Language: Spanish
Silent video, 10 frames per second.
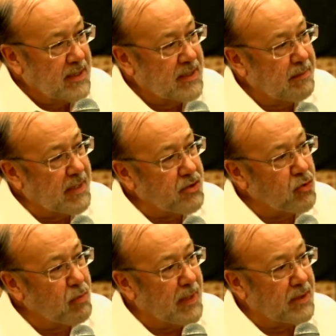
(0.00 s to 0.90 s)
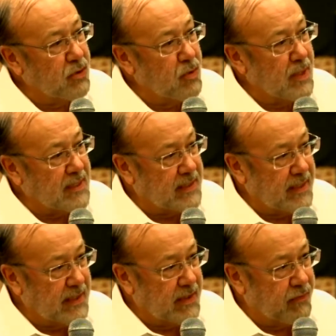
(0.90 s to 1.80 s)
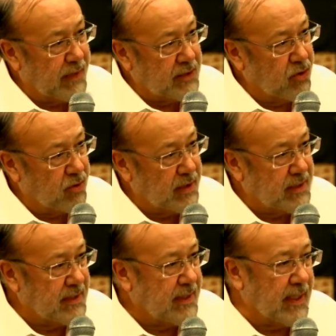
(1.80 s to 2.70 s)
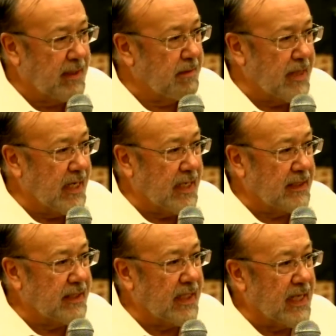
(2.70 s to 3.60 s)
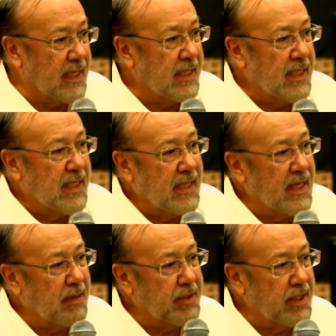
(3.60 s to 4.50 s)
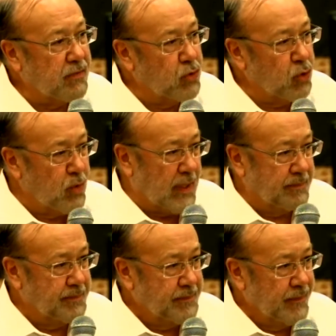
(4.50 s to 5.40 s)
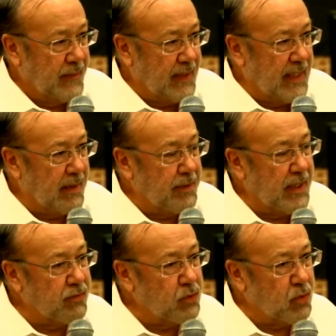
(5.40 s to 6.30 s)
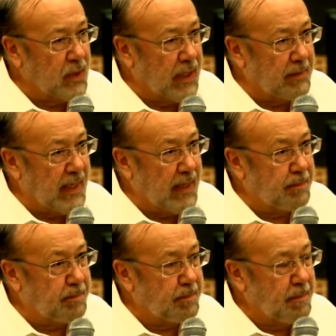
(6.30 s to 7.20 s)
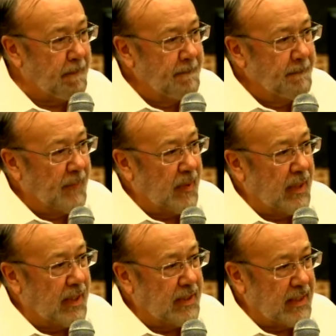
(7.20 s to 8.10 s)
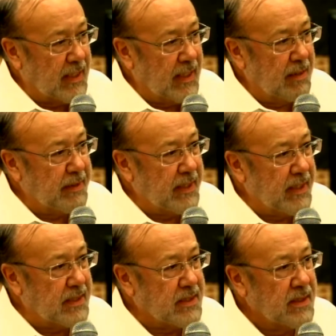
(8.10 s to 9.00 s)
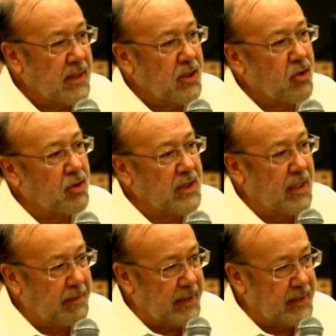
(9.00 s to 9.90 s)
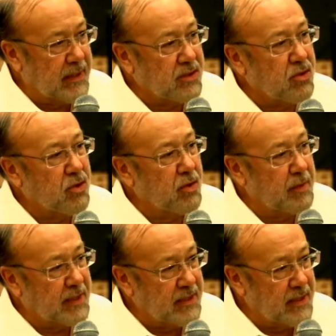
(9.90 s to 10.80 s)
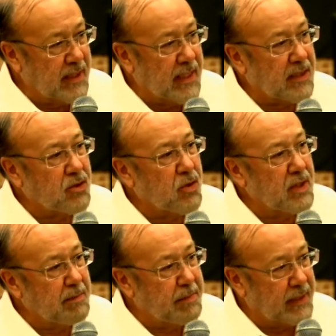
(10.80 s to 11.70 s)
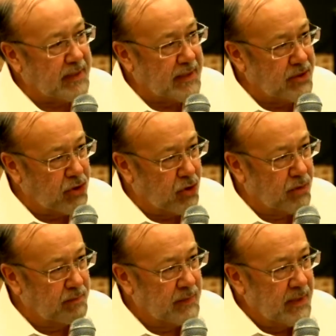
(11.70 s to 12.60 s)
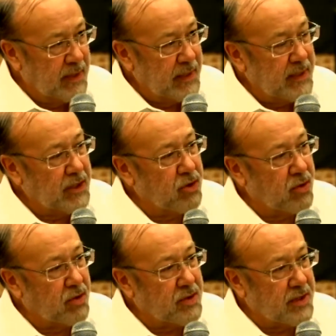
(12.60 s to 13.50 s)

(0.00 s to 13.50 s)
se van sumando una serie de factores que le van a alterar la vida futura. Y la vida futura va a a llegar a la vejez con diabetes, con obesidad, con hipertensión y todos